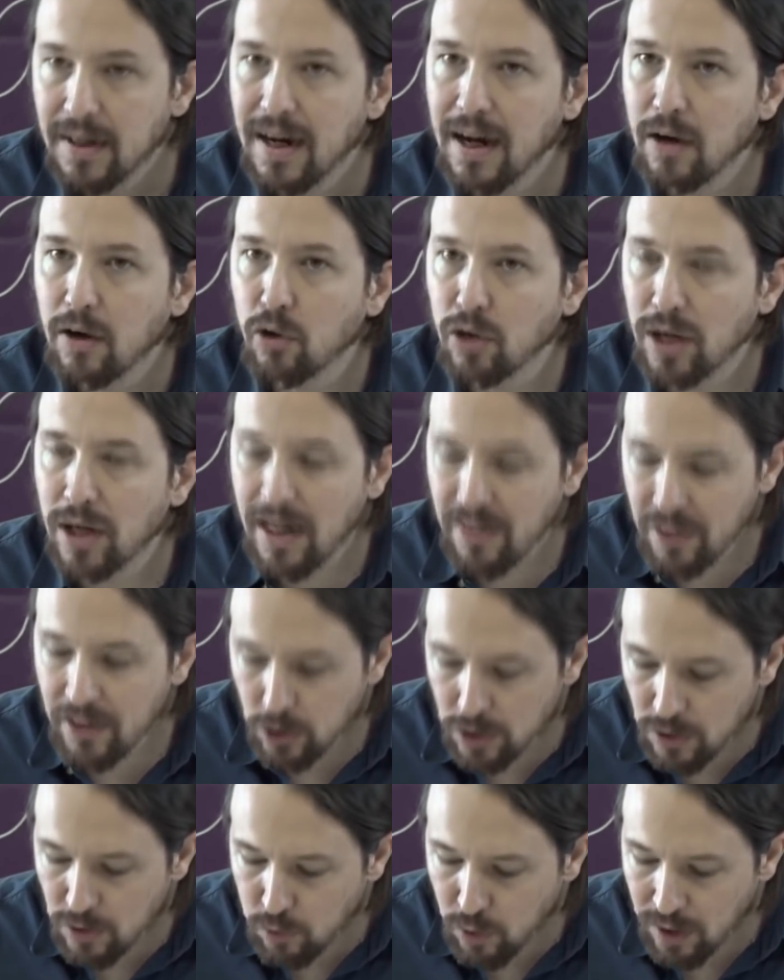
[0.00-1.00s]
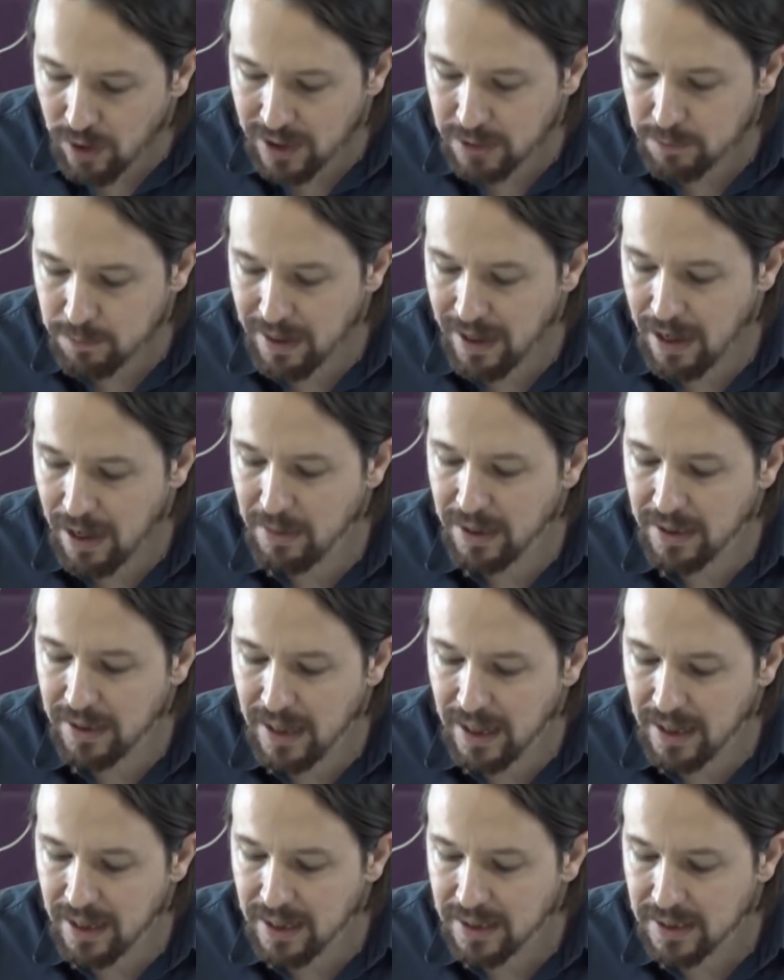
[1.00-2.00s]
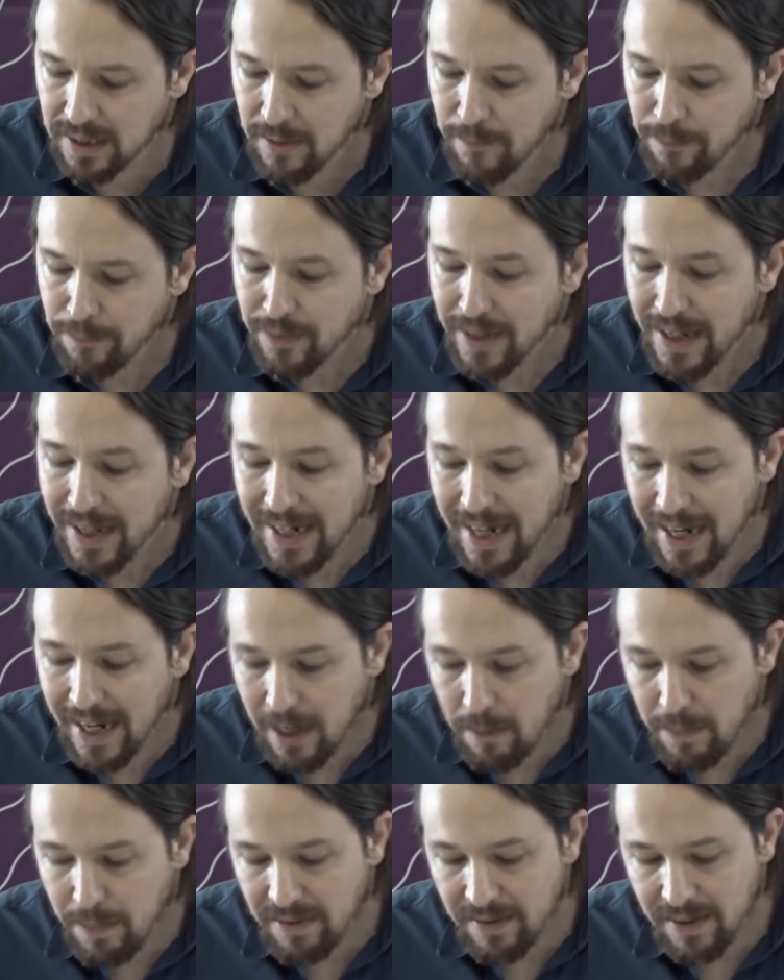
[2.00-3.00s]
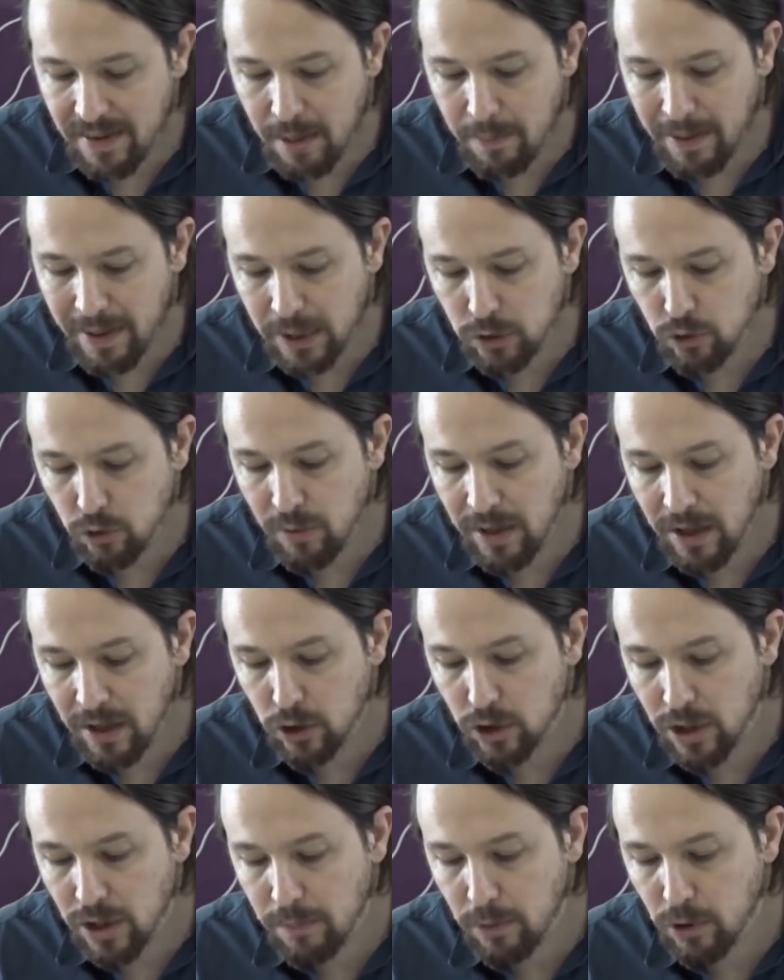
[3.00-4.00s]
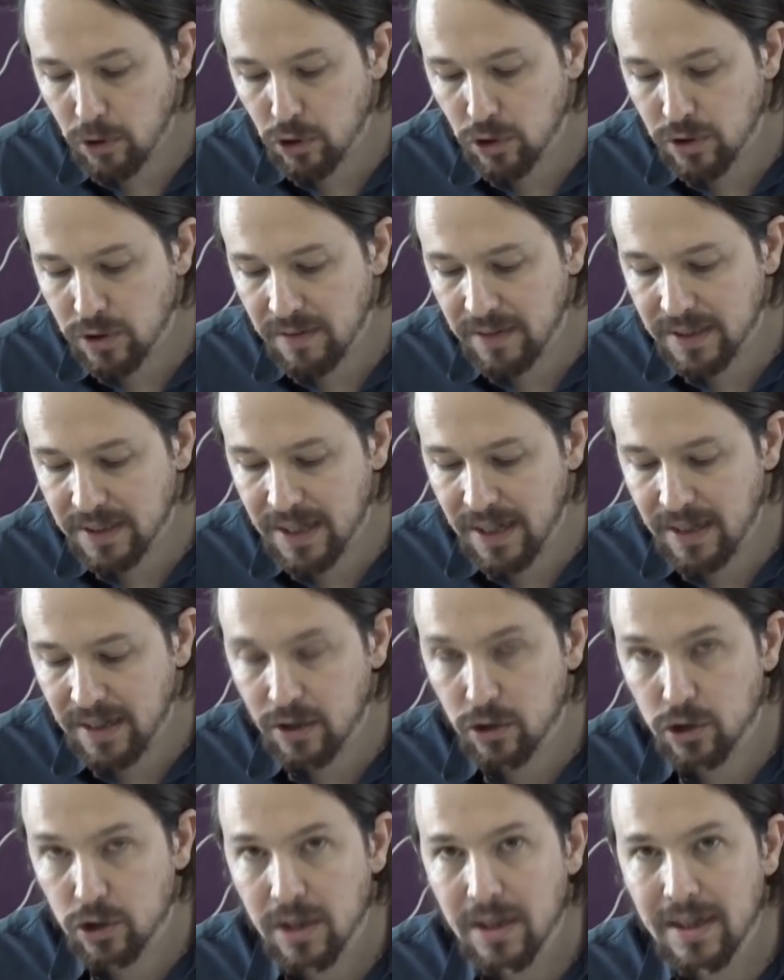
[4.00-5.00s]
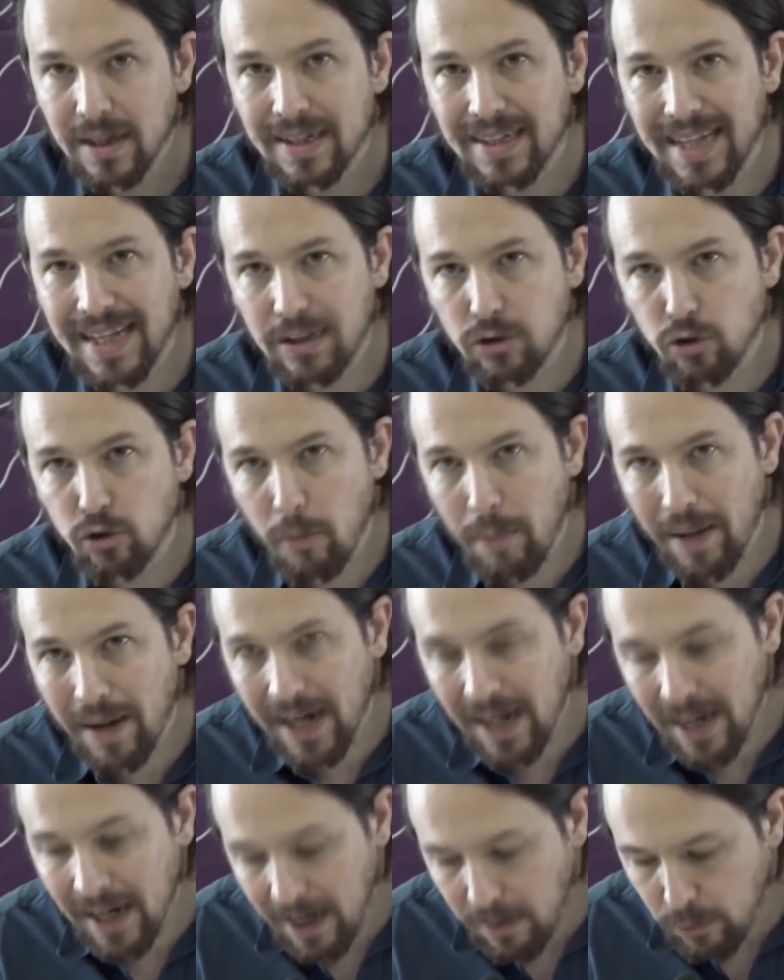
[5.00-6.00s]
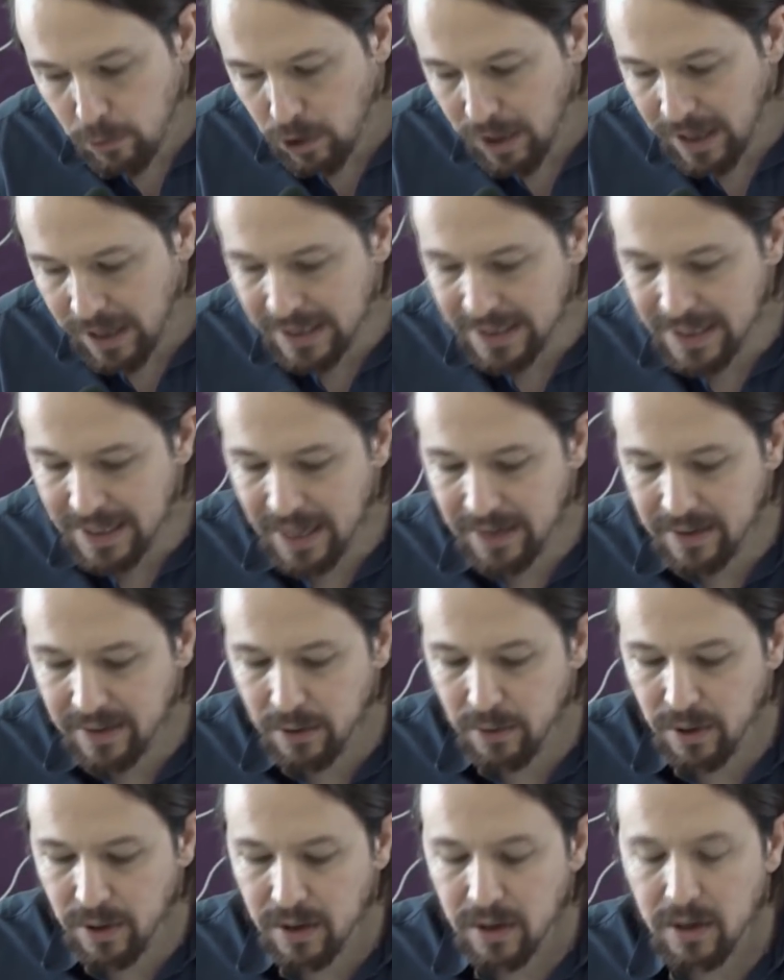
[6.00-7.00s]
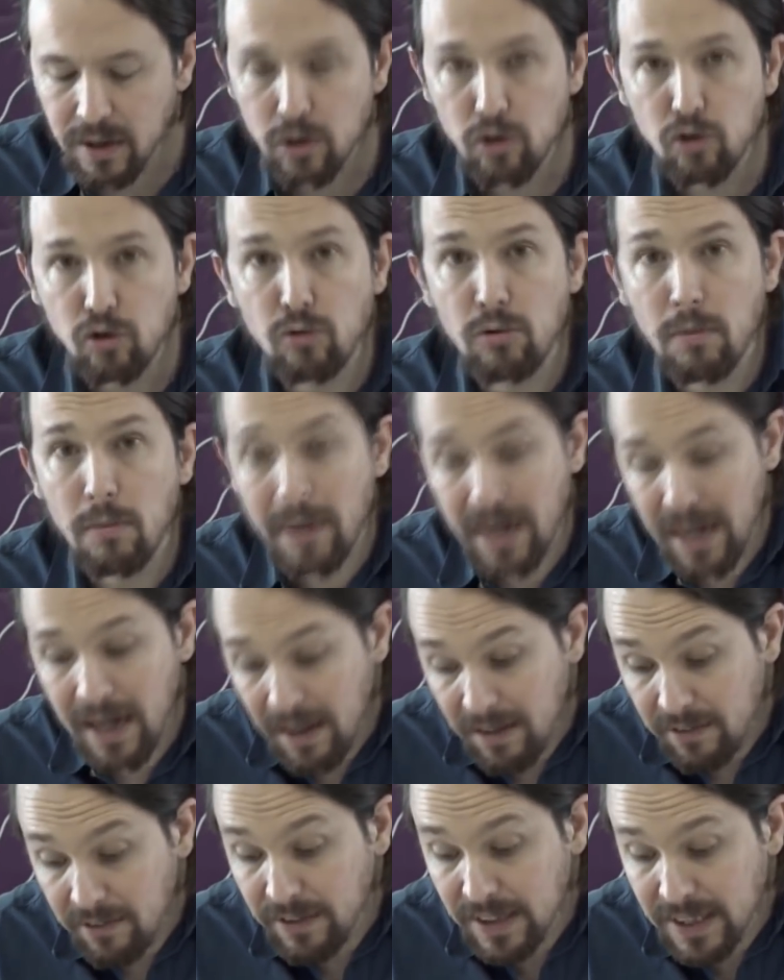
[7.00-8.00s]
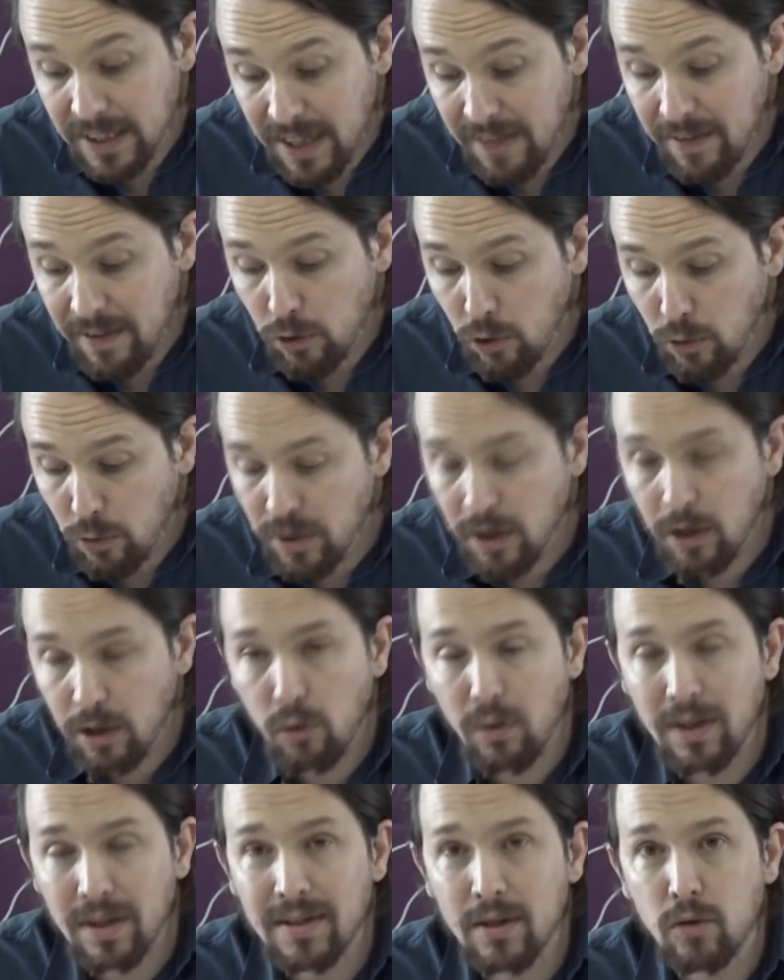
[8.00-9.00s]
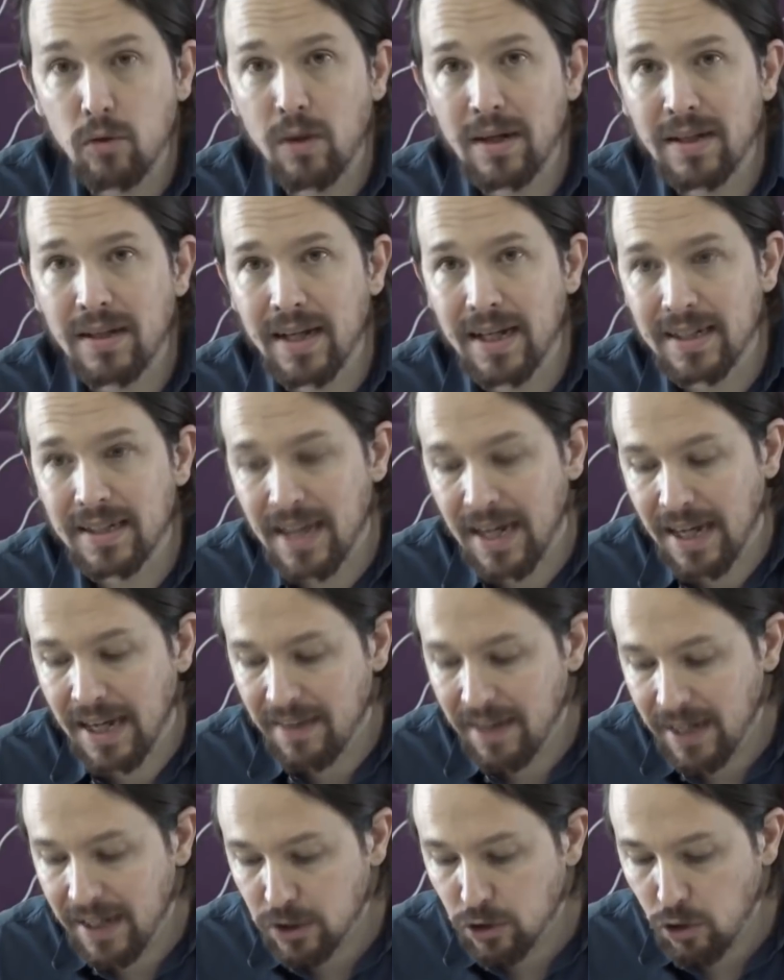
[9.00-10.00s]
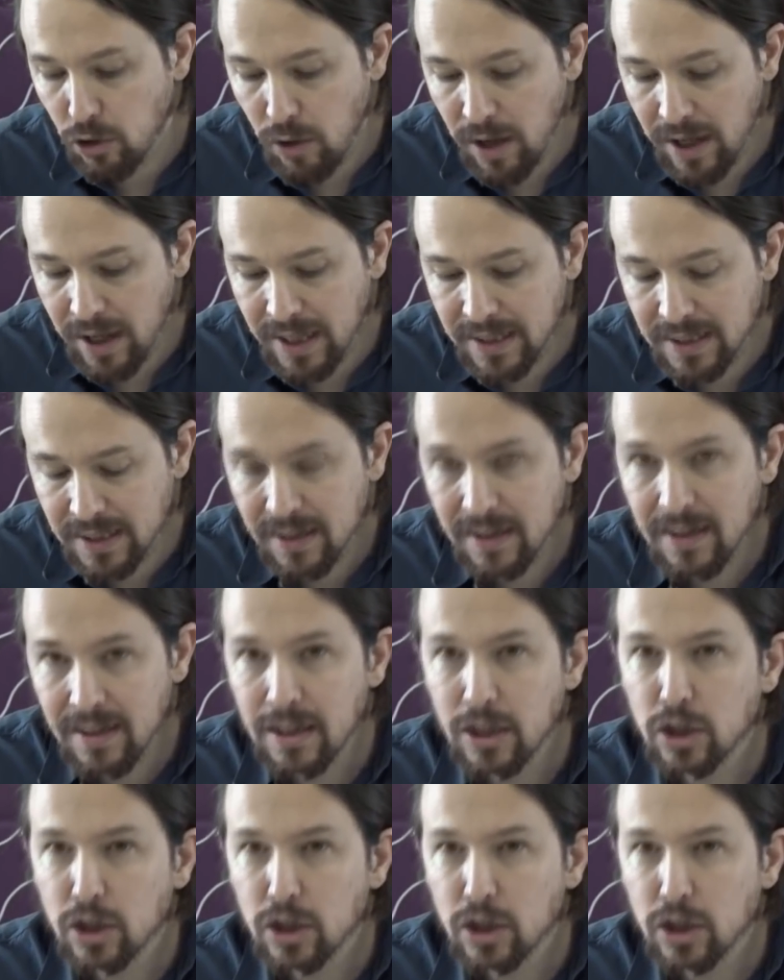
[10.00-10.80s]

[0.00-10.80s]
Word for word: La correlación de fuerzas parlamentarias y la capacidad para sumar los apoyos necesarios, tanto para la labor legislativa como para la defensa del Gobierno ante cualquier ataque de las cloacas,